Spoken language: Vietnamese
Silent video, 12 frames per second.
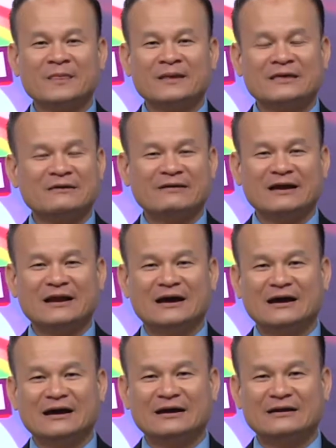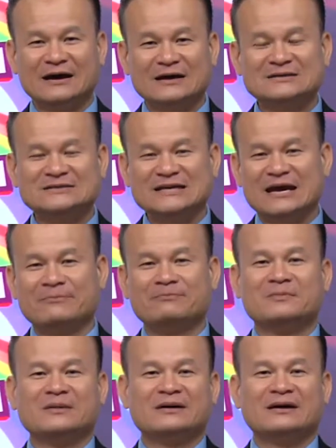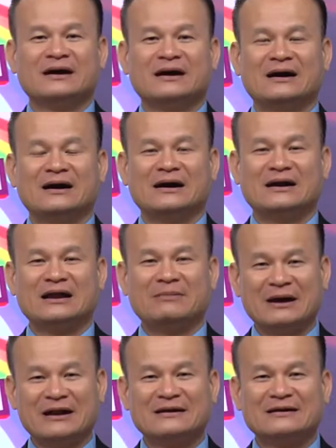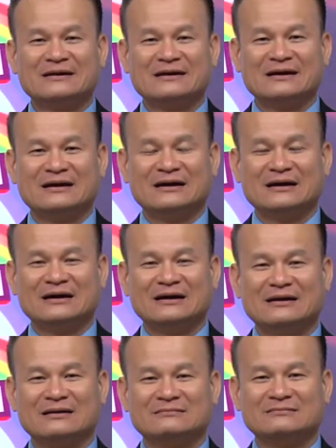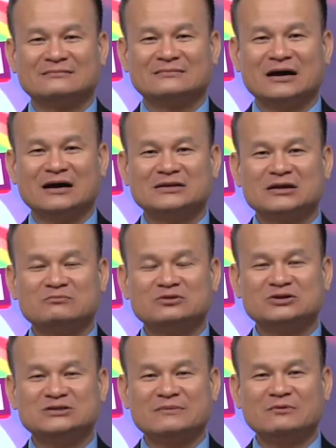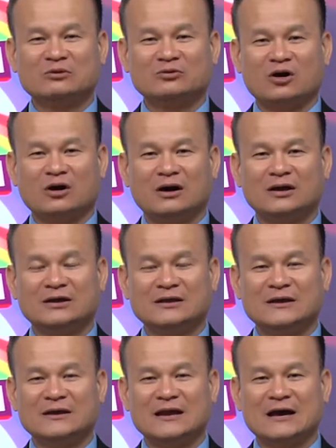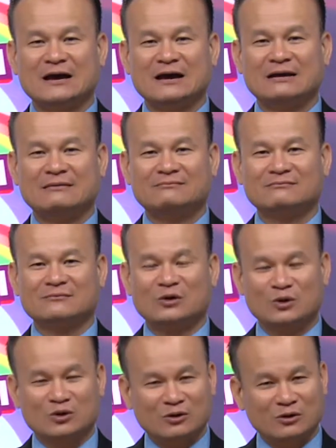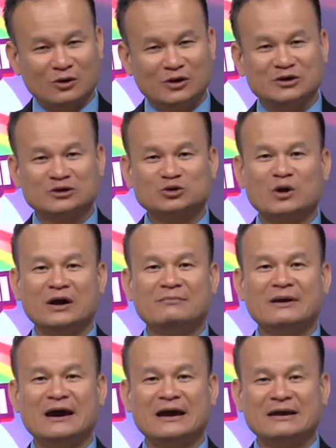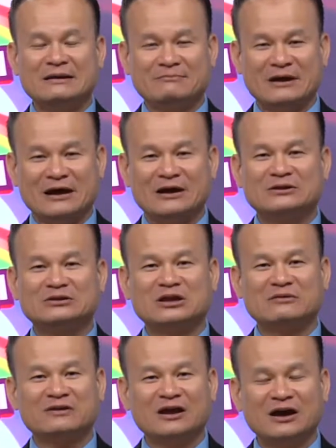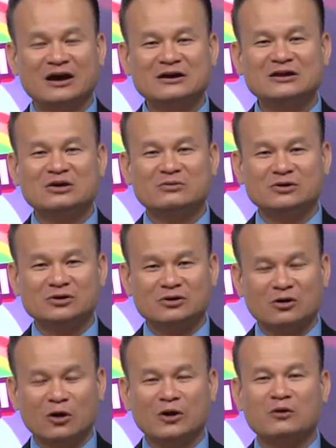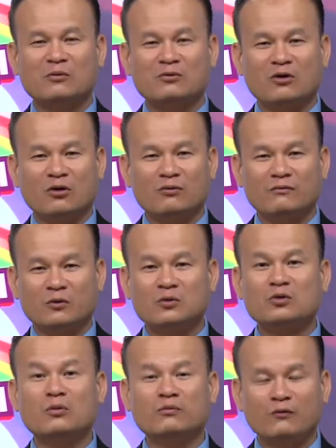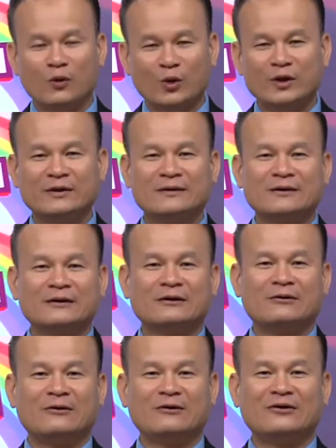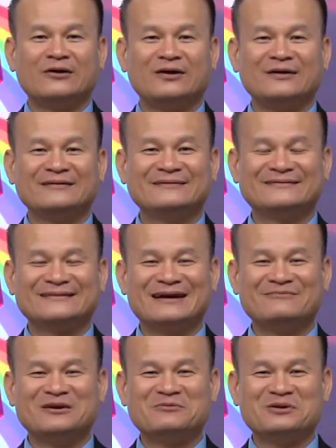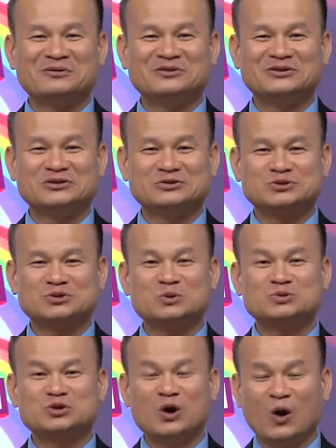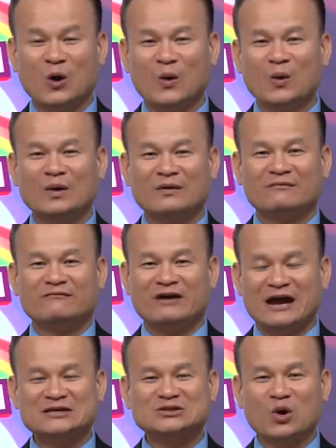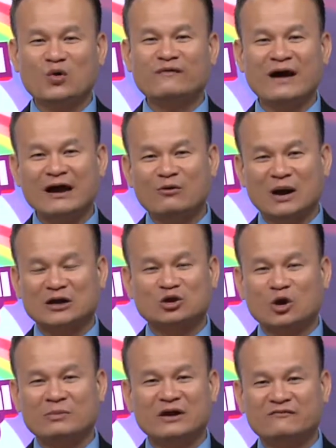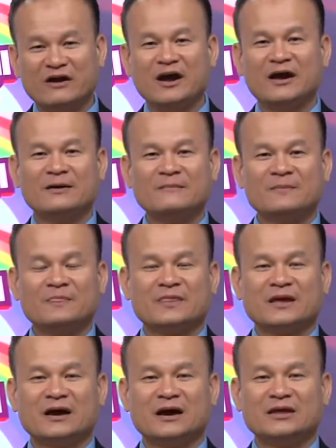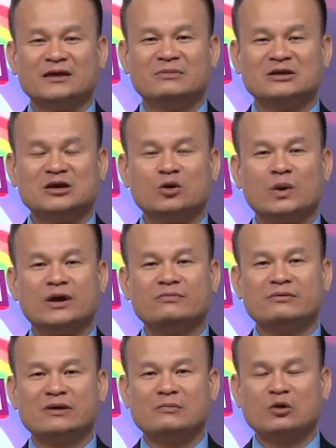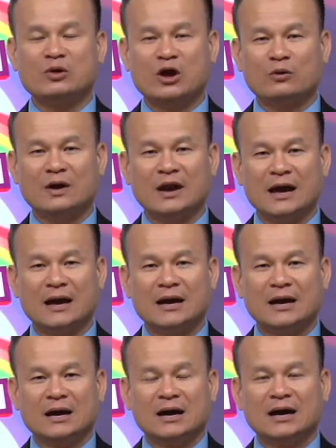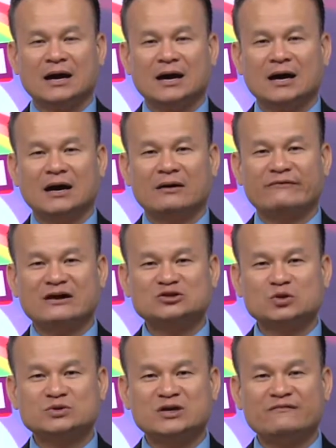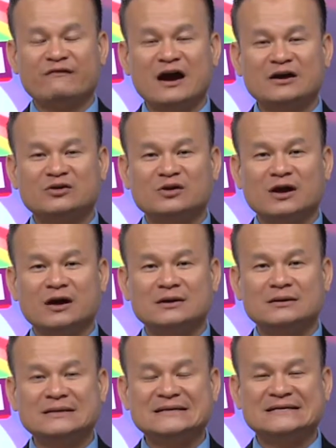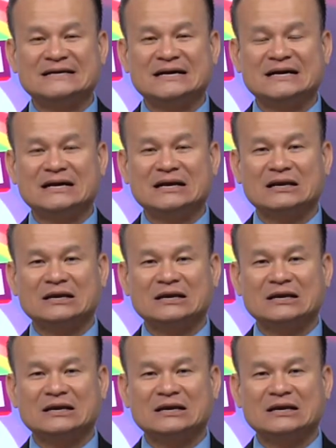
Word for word: như vậy là đến xem à, đá banh à, ở trong thương xá với lộc thọ đó thì là coi được thoải mái màn hình tivi lớn nhiều người coi cùng cổ vũ cùng vui còn có được tham dự vào chương trình sổ số, số vé số phát hoàn toàn miễn phí à, nhưng mà chỉ lưu ý quý vị một điều đó là à, vé số chỉ phát cho đến à,